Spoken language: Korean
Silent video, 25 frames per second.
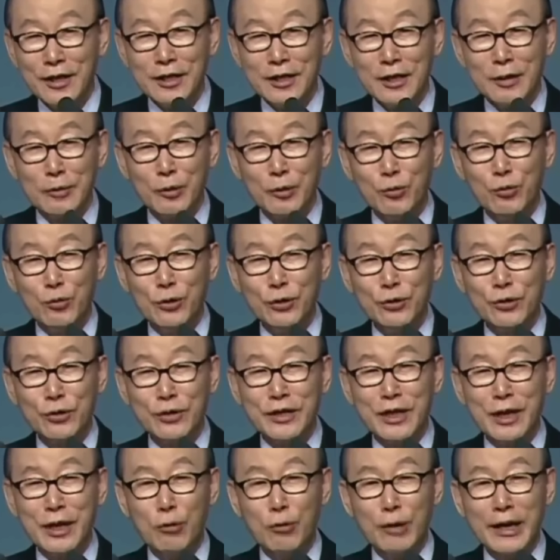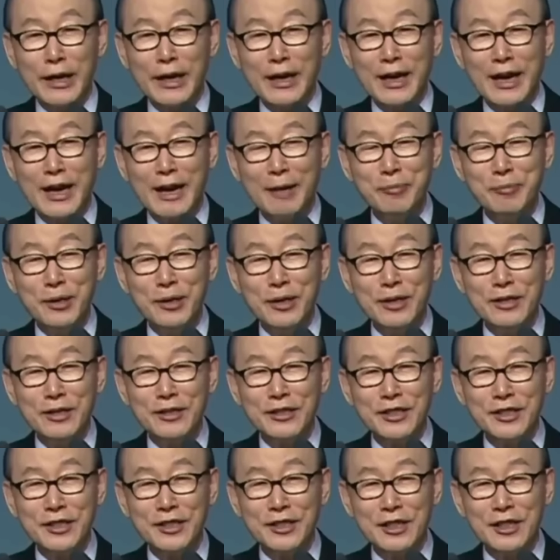여러분, 우리도 대화에 감격을
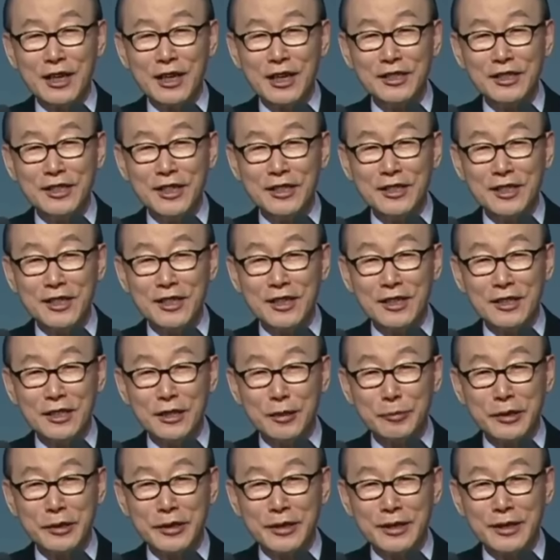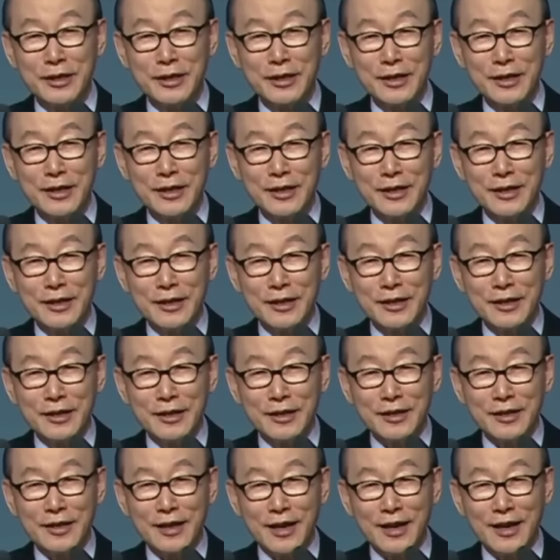가져야 되는 것입니다.
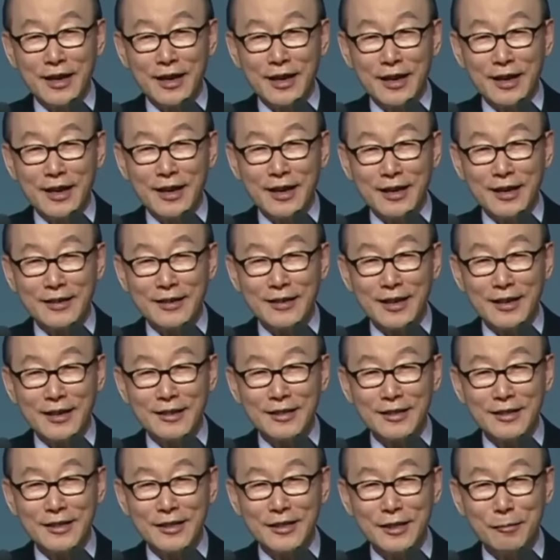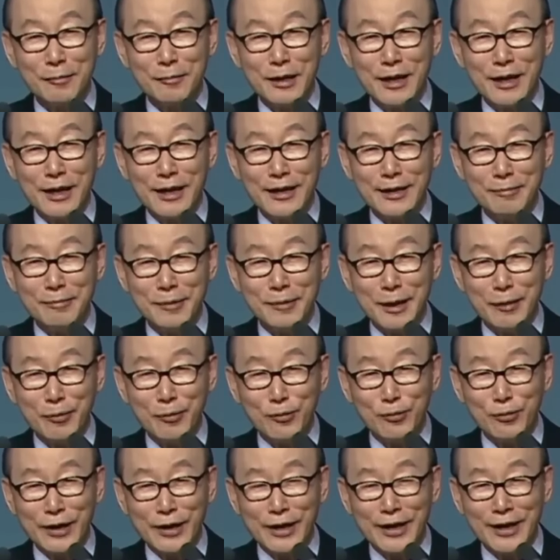야, 당신 정말
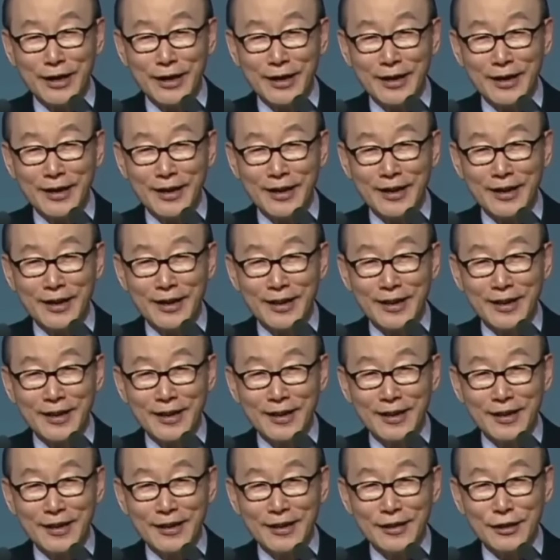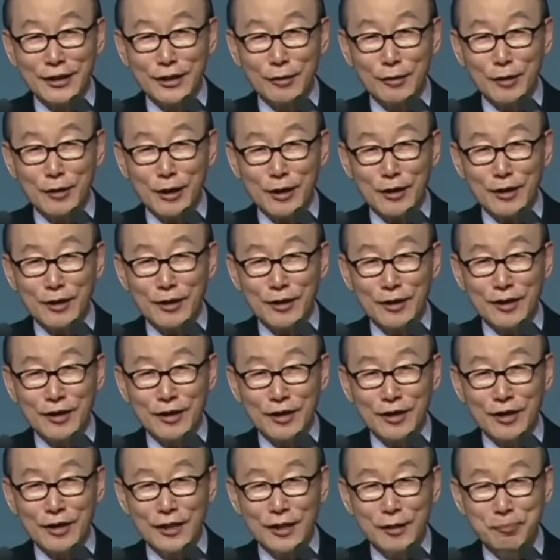아름답구나. 정말
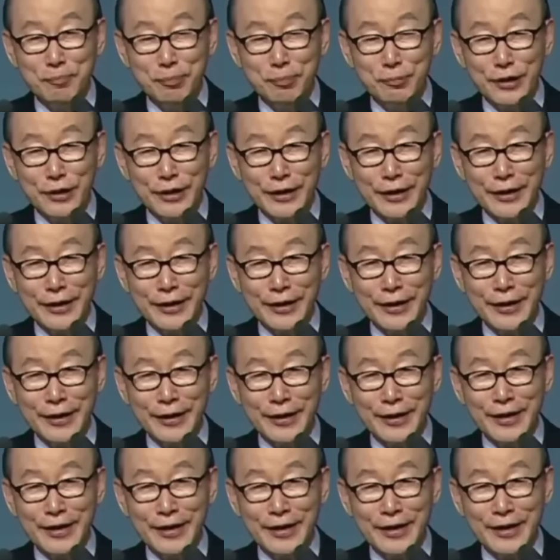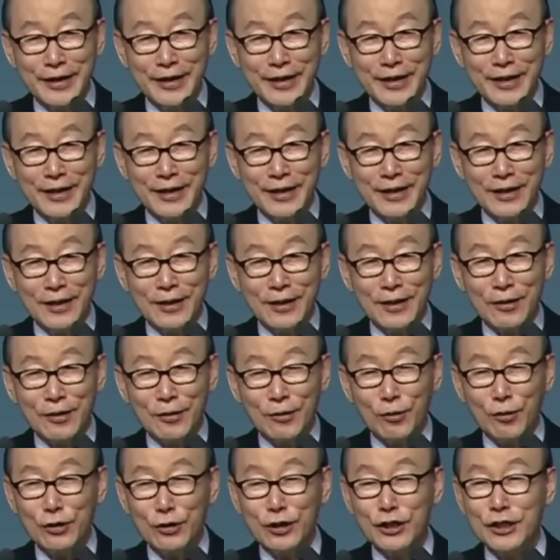이쁘네.
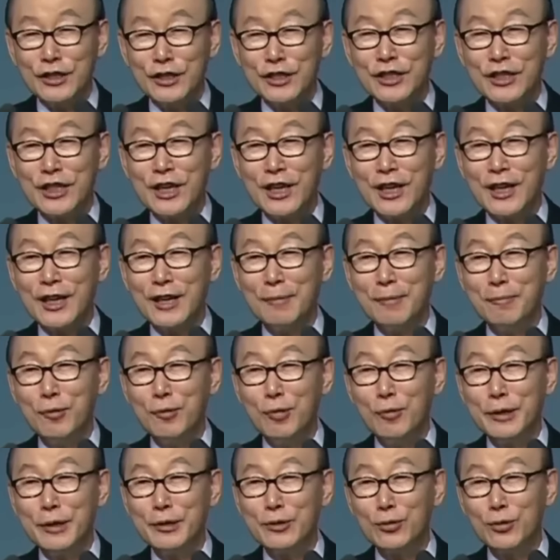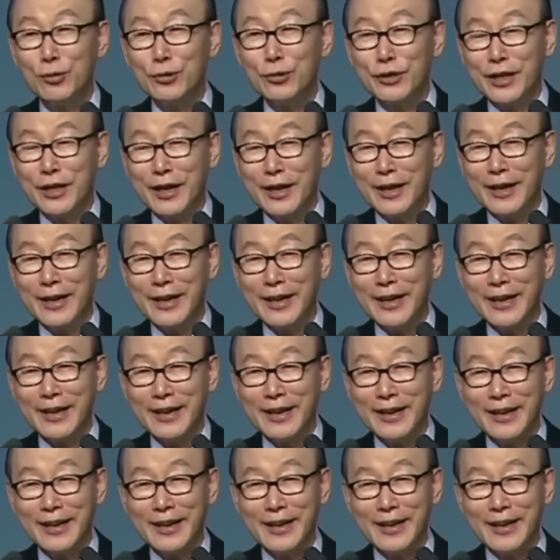옷이 참 몸에 좋다.